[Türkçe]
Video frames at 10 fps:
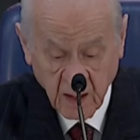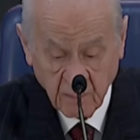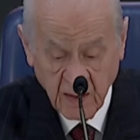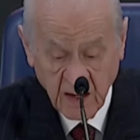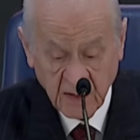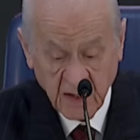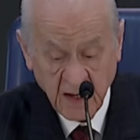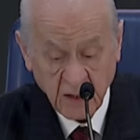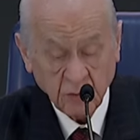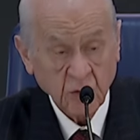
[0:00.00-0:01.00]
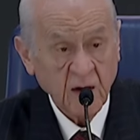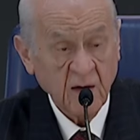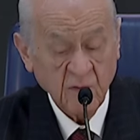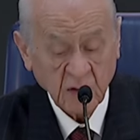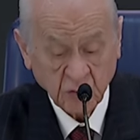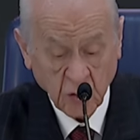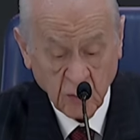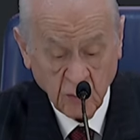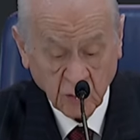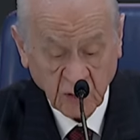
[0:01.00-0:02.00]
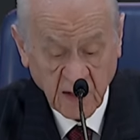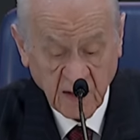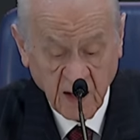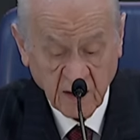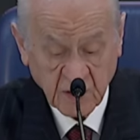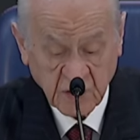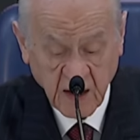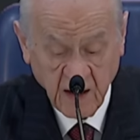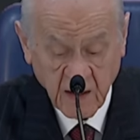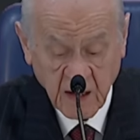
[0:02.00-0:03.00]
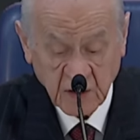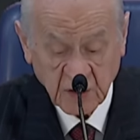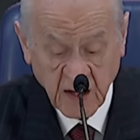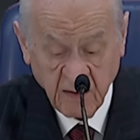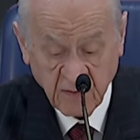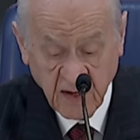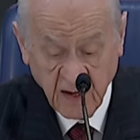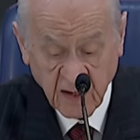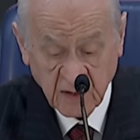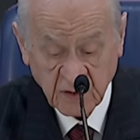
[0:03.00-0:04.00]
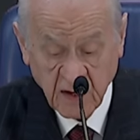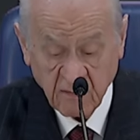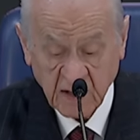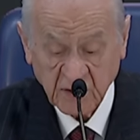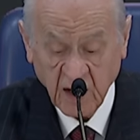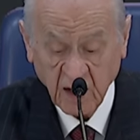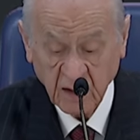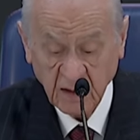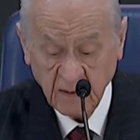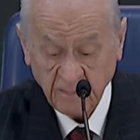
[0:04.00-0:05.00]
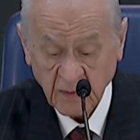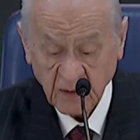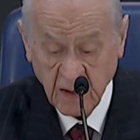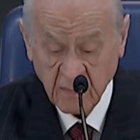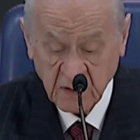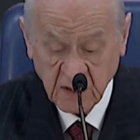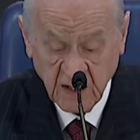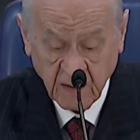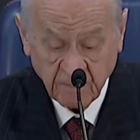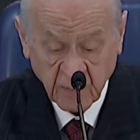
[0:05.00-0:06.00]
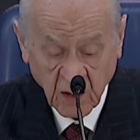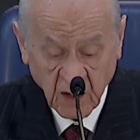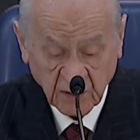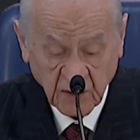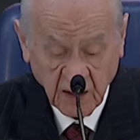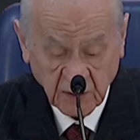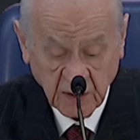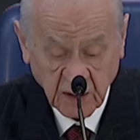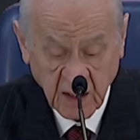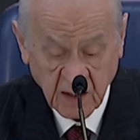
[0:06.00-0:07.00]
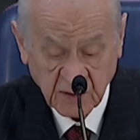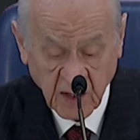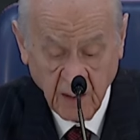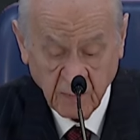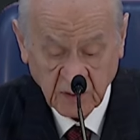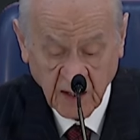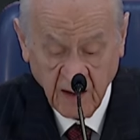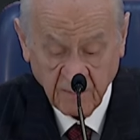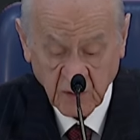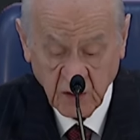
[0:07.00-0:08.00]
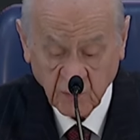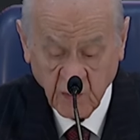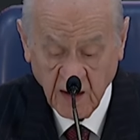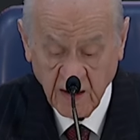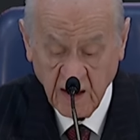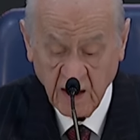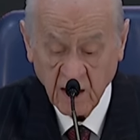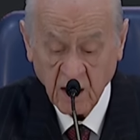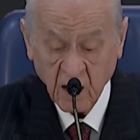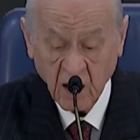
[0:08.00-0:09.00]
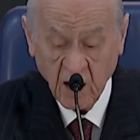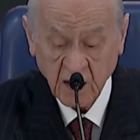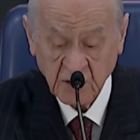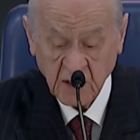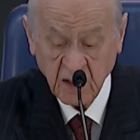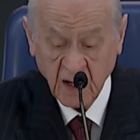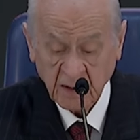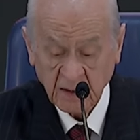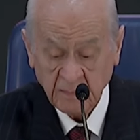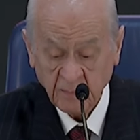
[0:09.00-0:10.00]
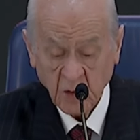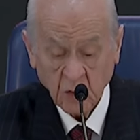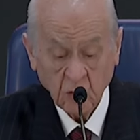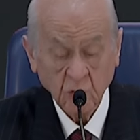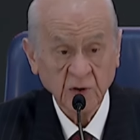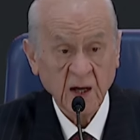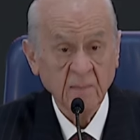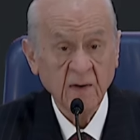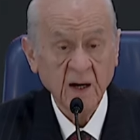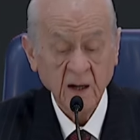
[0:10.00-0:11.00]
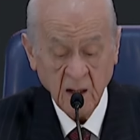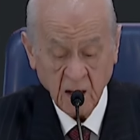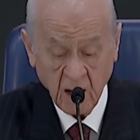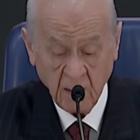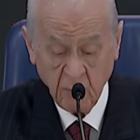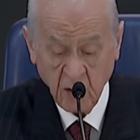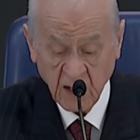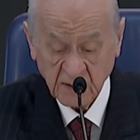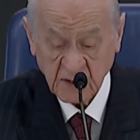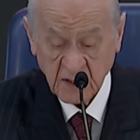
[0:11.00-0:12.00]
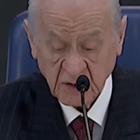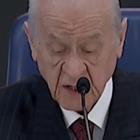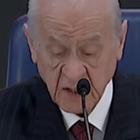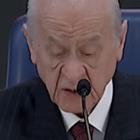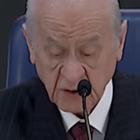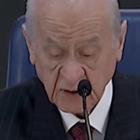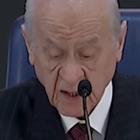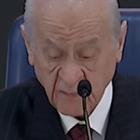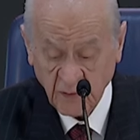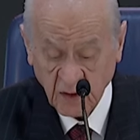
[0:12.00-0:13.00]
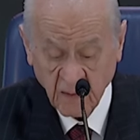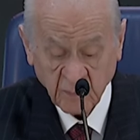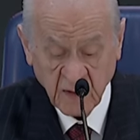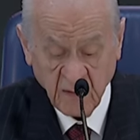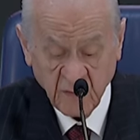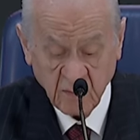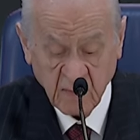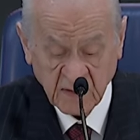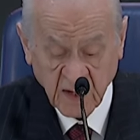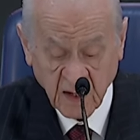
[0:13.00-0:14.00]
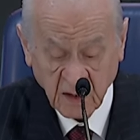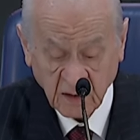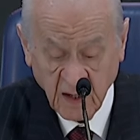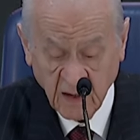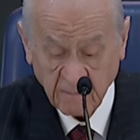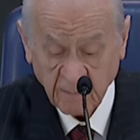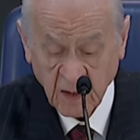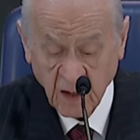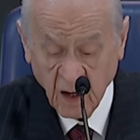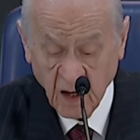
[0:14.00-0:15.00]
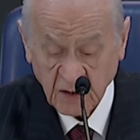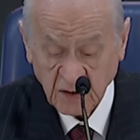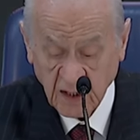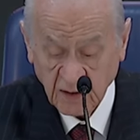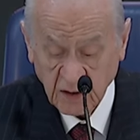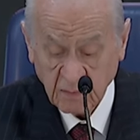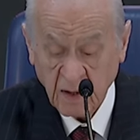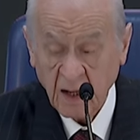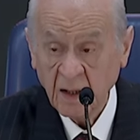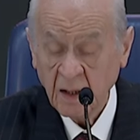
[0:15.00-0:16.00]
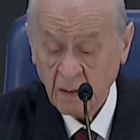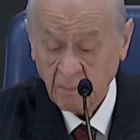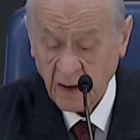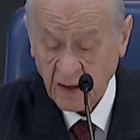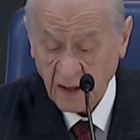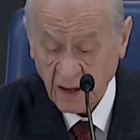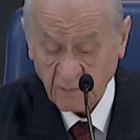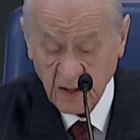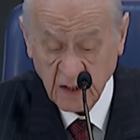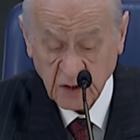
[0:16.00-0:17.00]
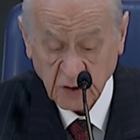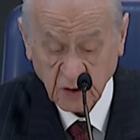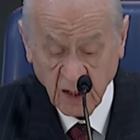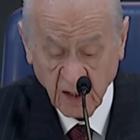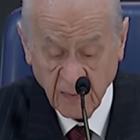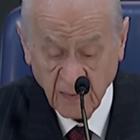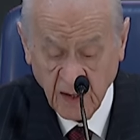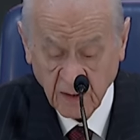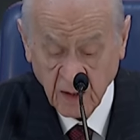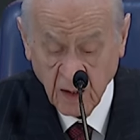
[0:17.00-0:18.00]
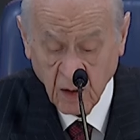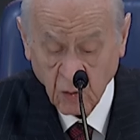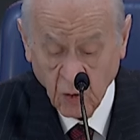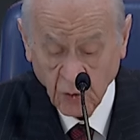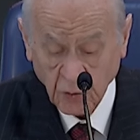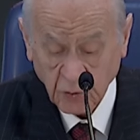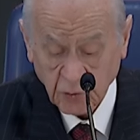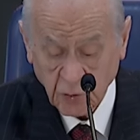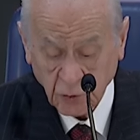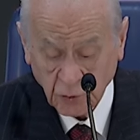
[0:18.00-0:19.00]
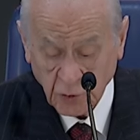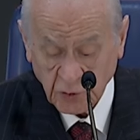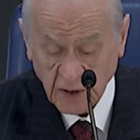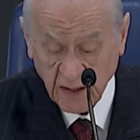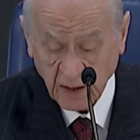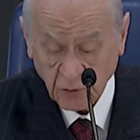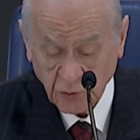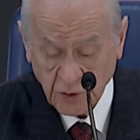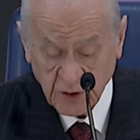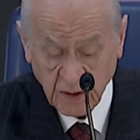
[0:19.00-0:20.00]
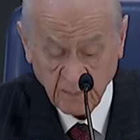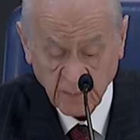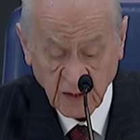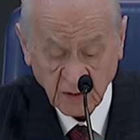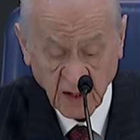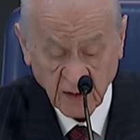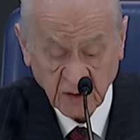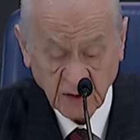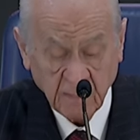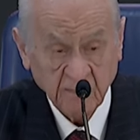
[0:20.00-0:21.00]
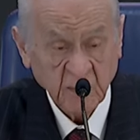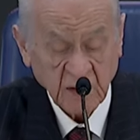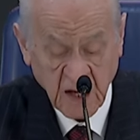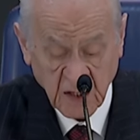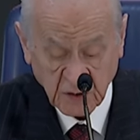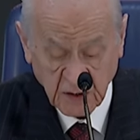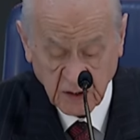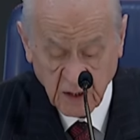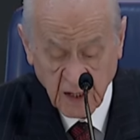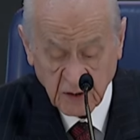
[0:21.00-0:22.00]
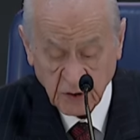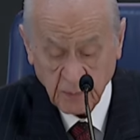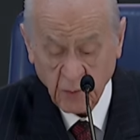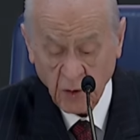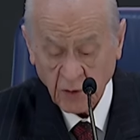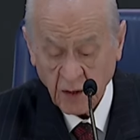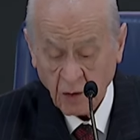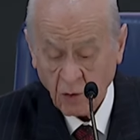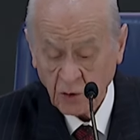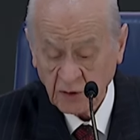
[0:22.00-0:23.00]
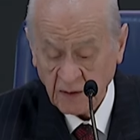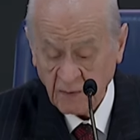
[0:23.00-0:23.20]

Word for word: Belediyenin görev ve sorumlulukları yalnızca çevre, çevre sağlığı, temizlik, katı atık, zabıta, itfaiye, acil yardım, kurtarma, ambulans, şehir içi trafik, defin mezarlıklar, ağaçlandırma, parlak ve yeşil alanlar, konut, kültür, sanat, turizm, tanıtım, gençlik, spor, orta ve